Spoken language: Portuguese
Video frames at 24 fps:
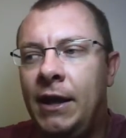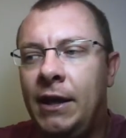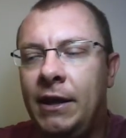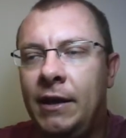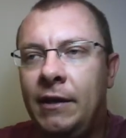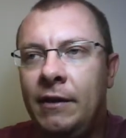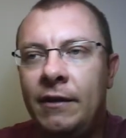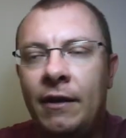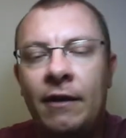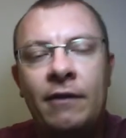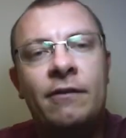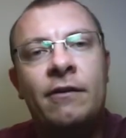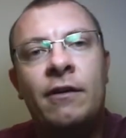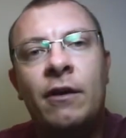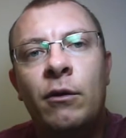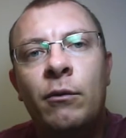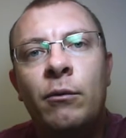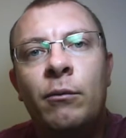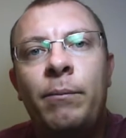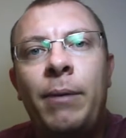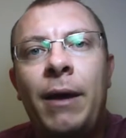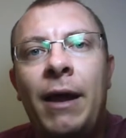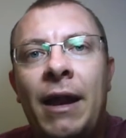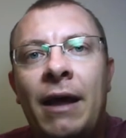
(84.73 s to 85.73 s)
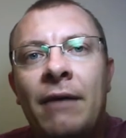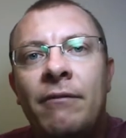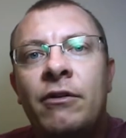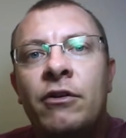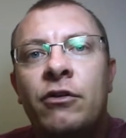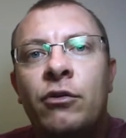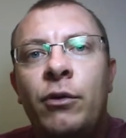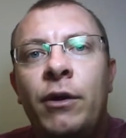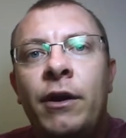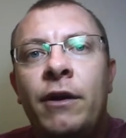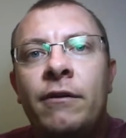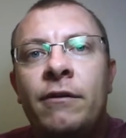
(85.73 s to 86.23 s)
já são palavras
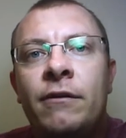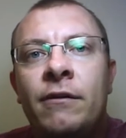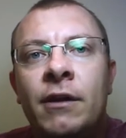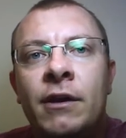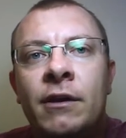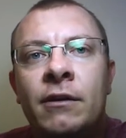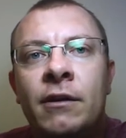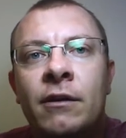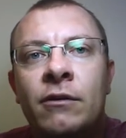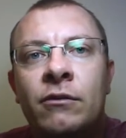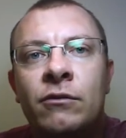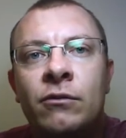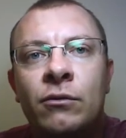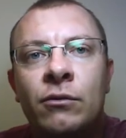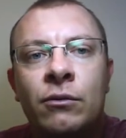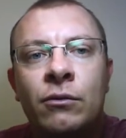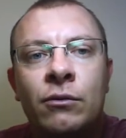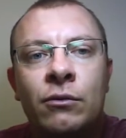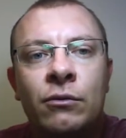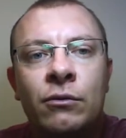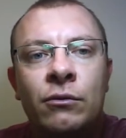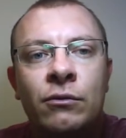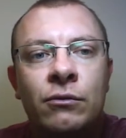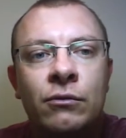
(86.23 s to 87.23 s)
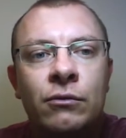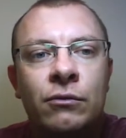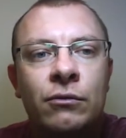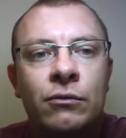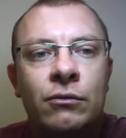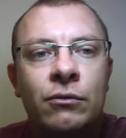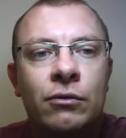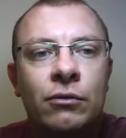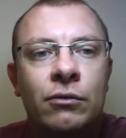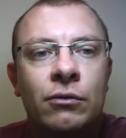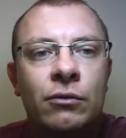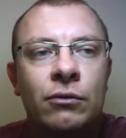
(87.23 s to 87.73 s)
conhecidas no,
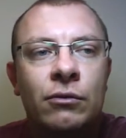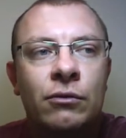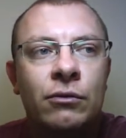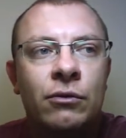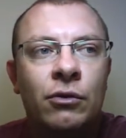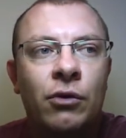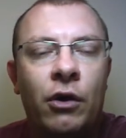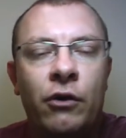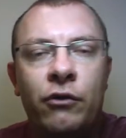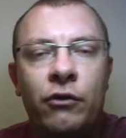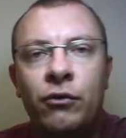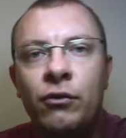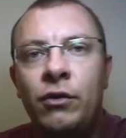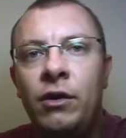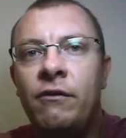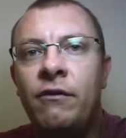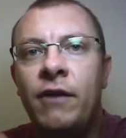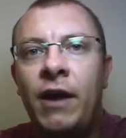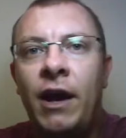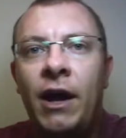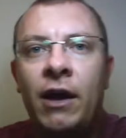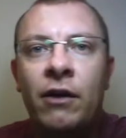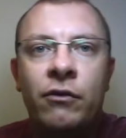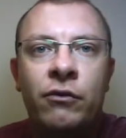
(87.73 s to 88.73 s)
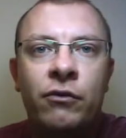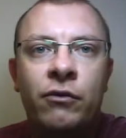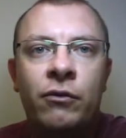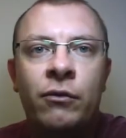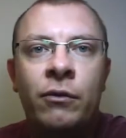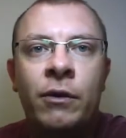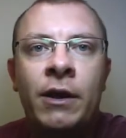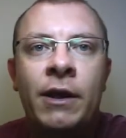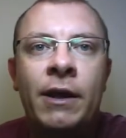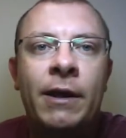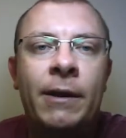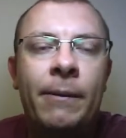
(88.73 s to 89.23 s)
do, no nosso
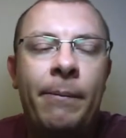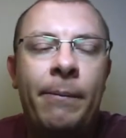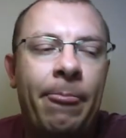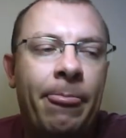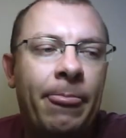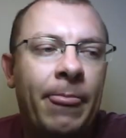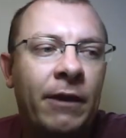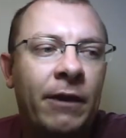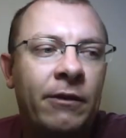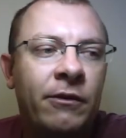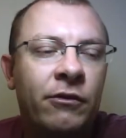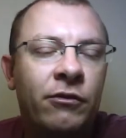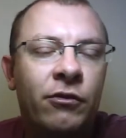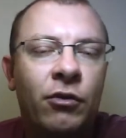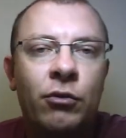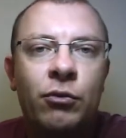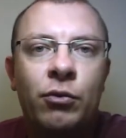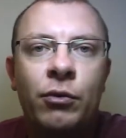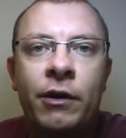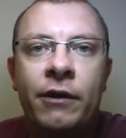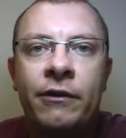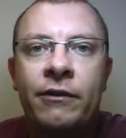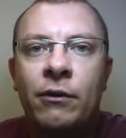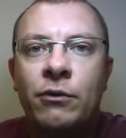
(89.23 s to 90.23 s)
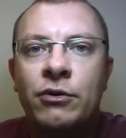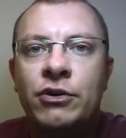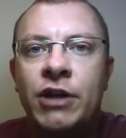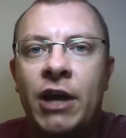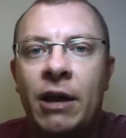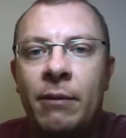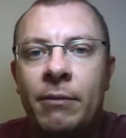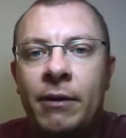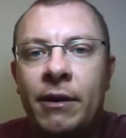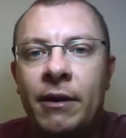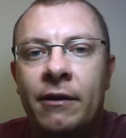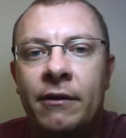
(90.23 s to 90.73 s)
universo das estruturas
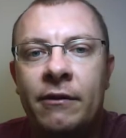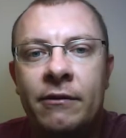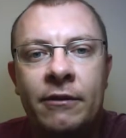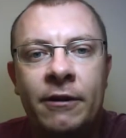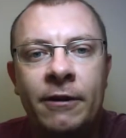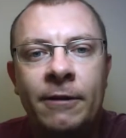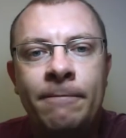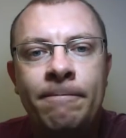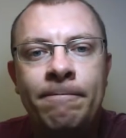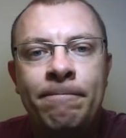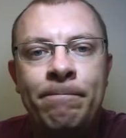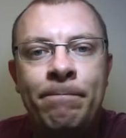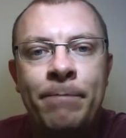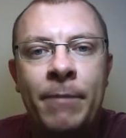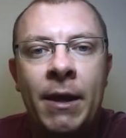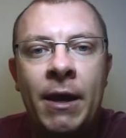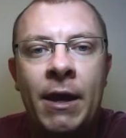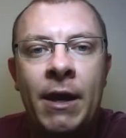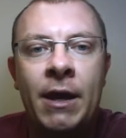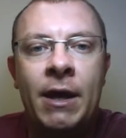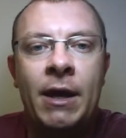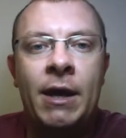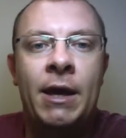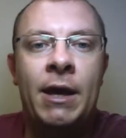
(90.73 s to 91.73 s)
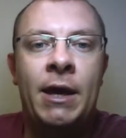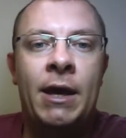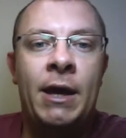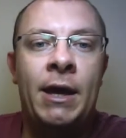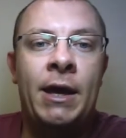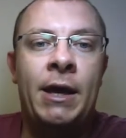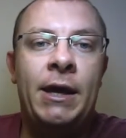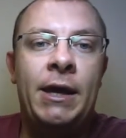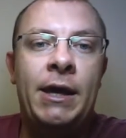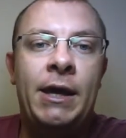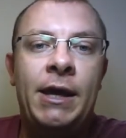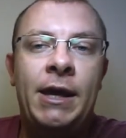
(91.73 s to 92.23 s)
algébricas. Né?
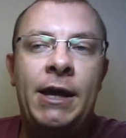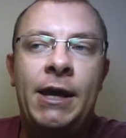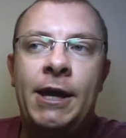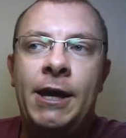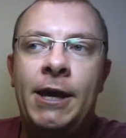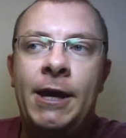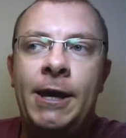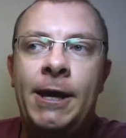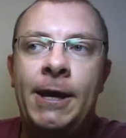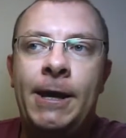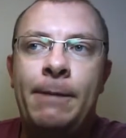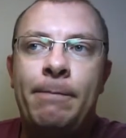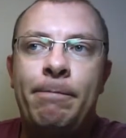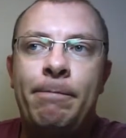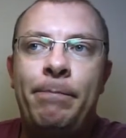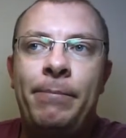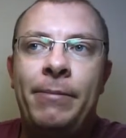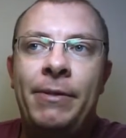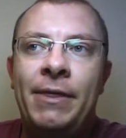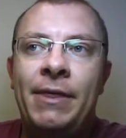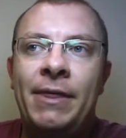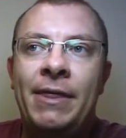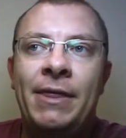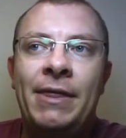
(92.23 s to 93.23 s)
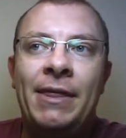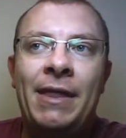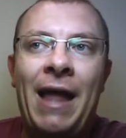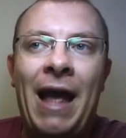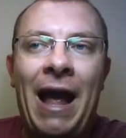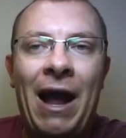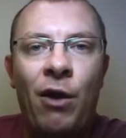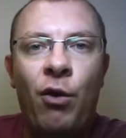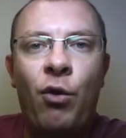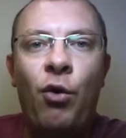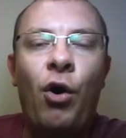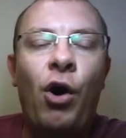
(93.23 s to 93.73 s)
E
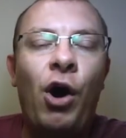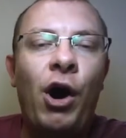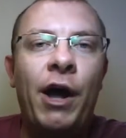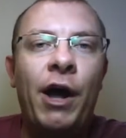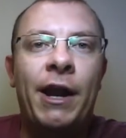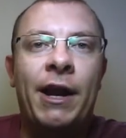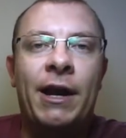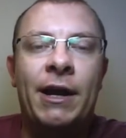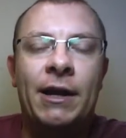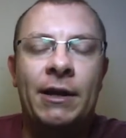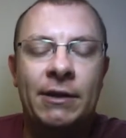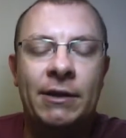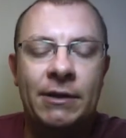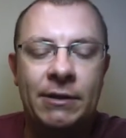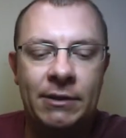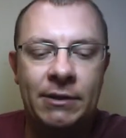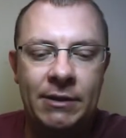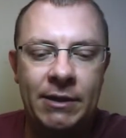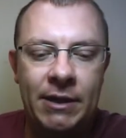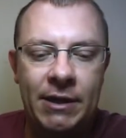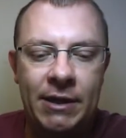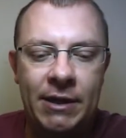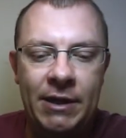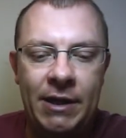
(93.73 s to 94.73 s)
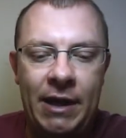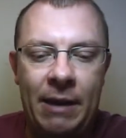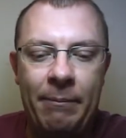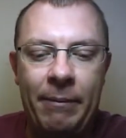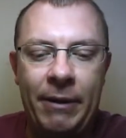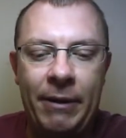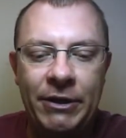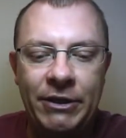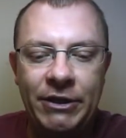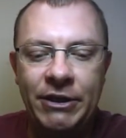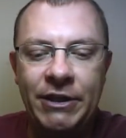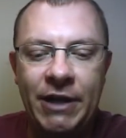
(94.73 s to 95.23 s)
agora, é, a
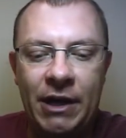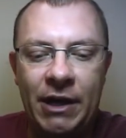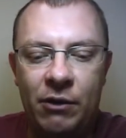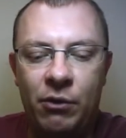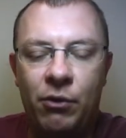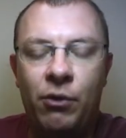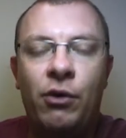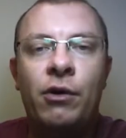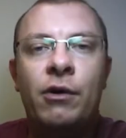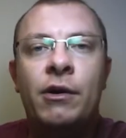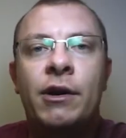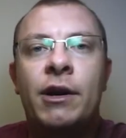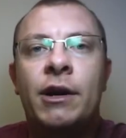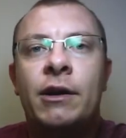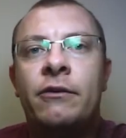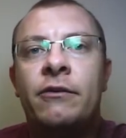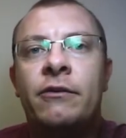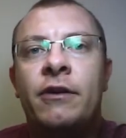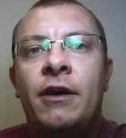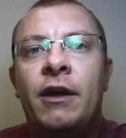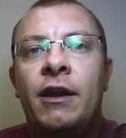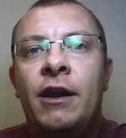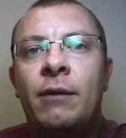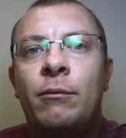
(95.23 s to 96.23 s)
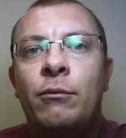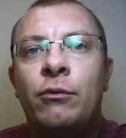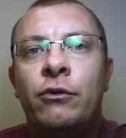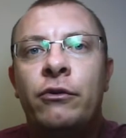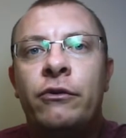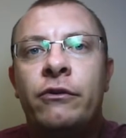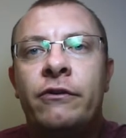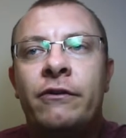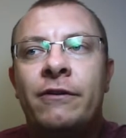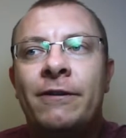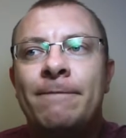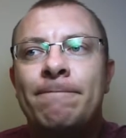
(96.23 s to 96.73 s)
partir de agora, nós
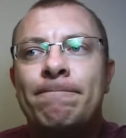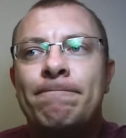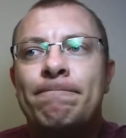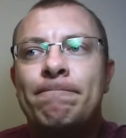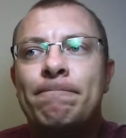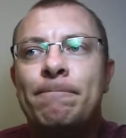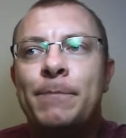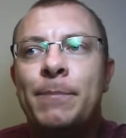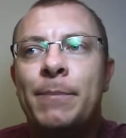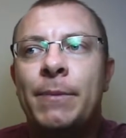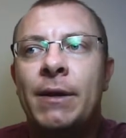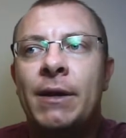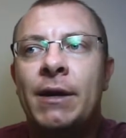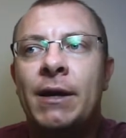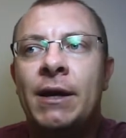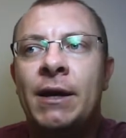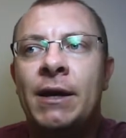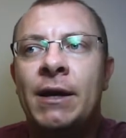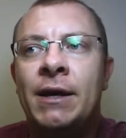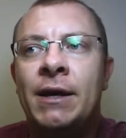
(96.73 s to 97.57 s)
queremos é,